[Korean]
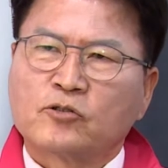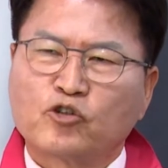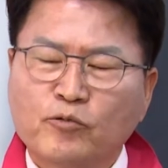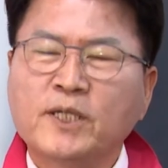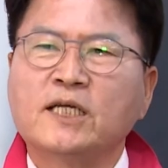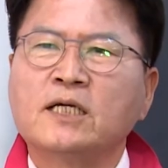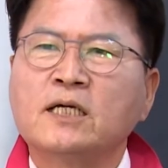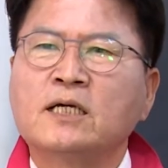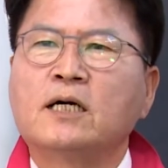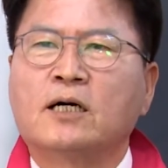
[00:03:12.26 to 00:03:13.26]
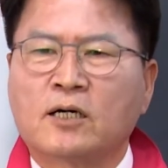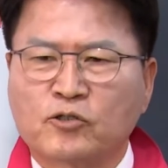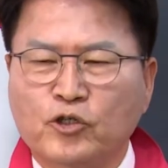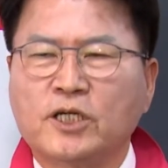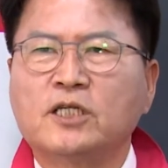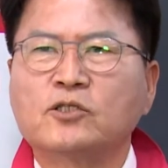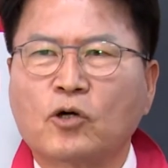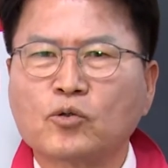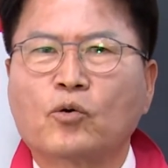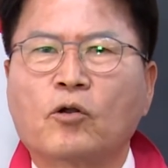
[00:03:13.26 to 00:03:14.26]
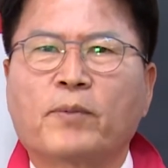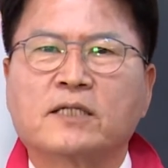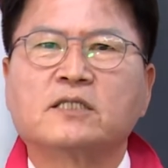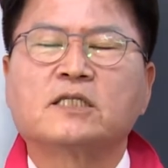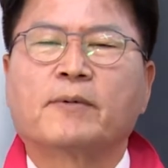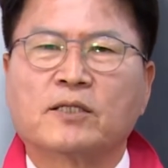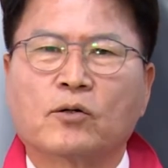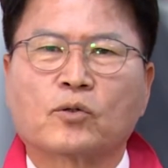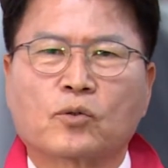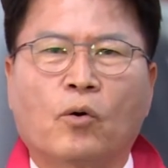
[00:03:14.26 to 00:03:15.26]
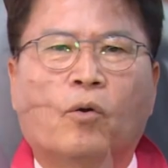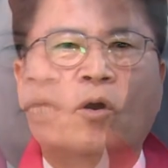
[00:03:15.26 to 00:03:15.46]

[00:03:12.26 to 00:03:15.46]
주민이 주인인 성동을 반드시 만들고 또